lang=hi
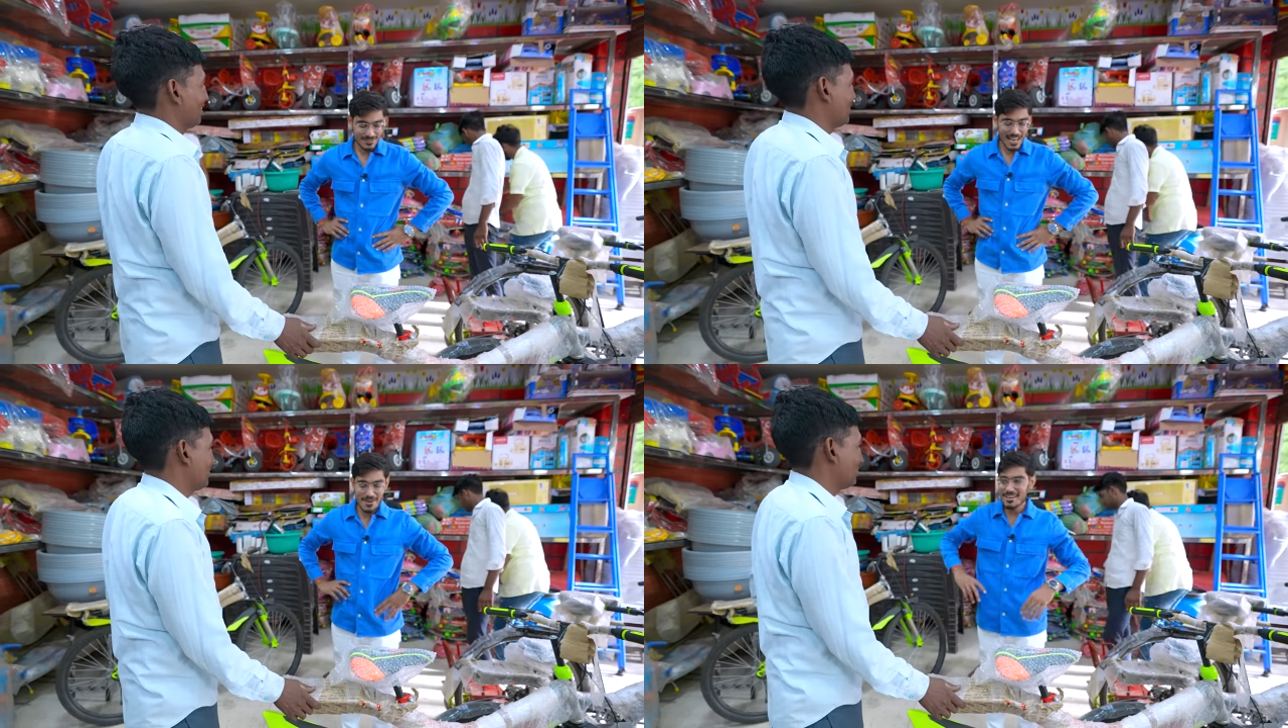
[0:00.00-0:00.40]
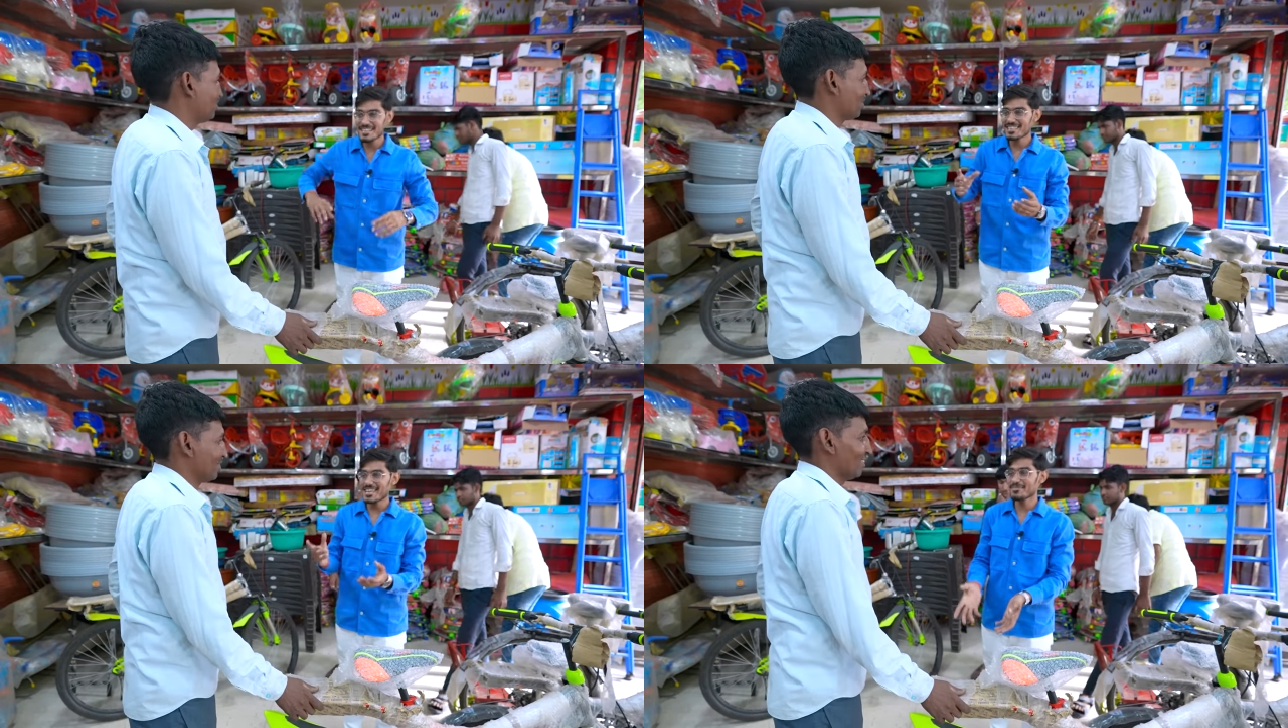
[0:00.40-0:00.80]
तो टावर
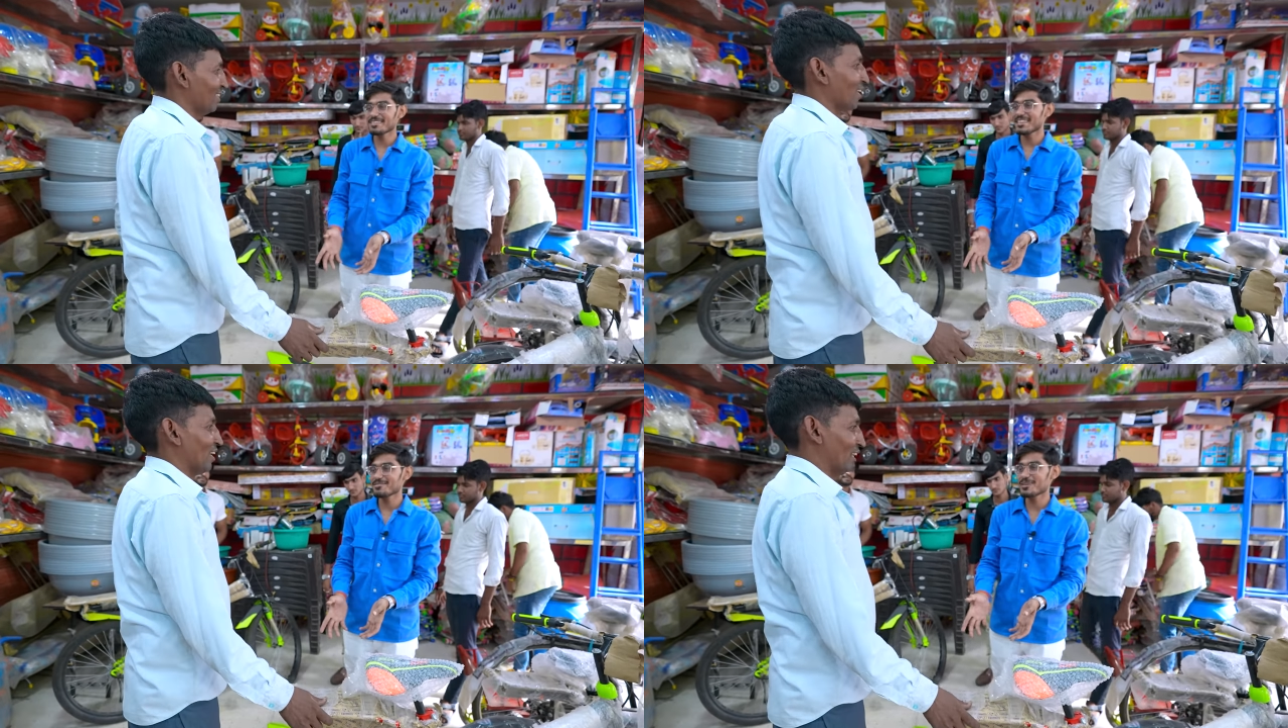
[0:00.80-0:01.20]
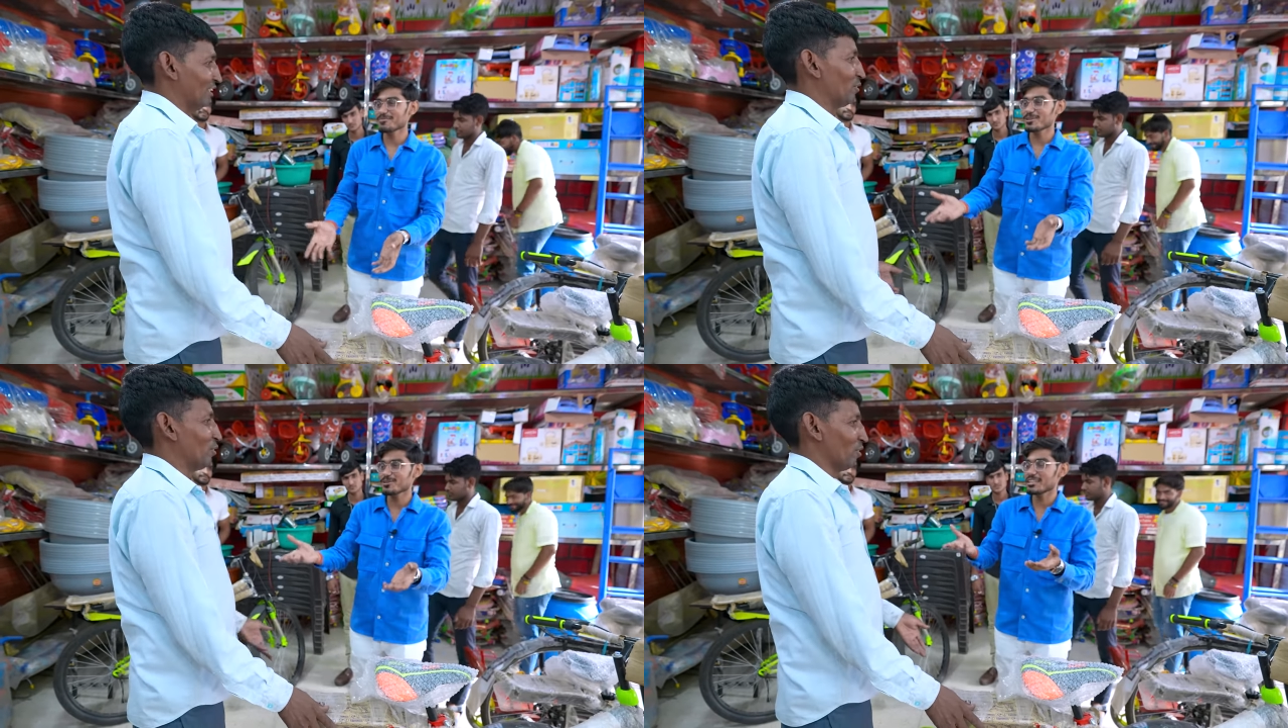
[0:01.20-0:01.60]
ऐसे की मतलब
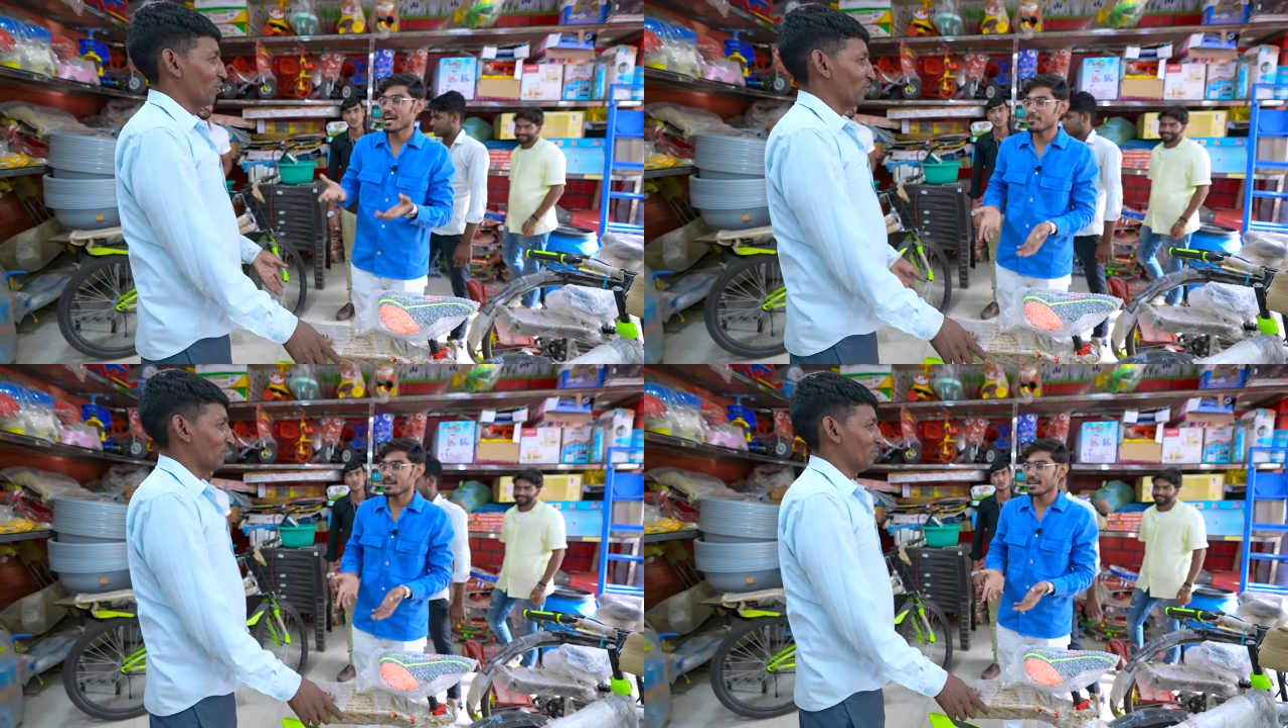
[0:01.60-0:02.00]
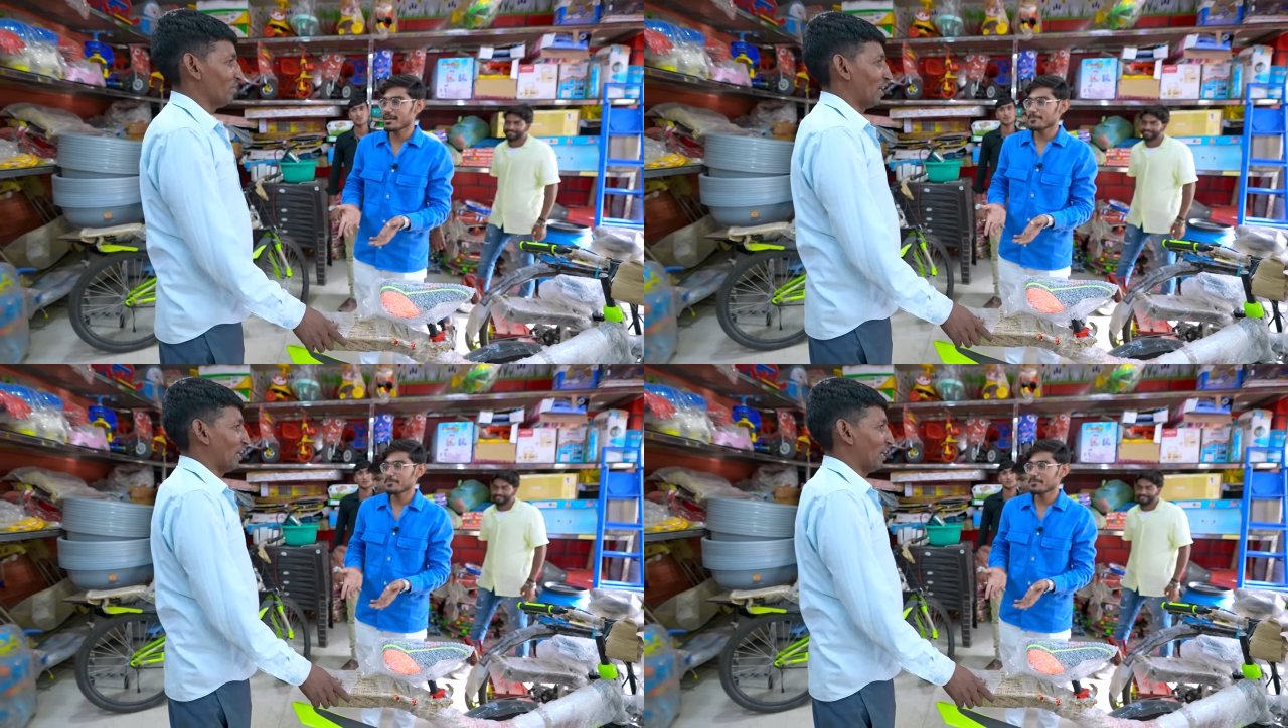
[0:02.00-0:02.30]
हम तो खुद टावर हैं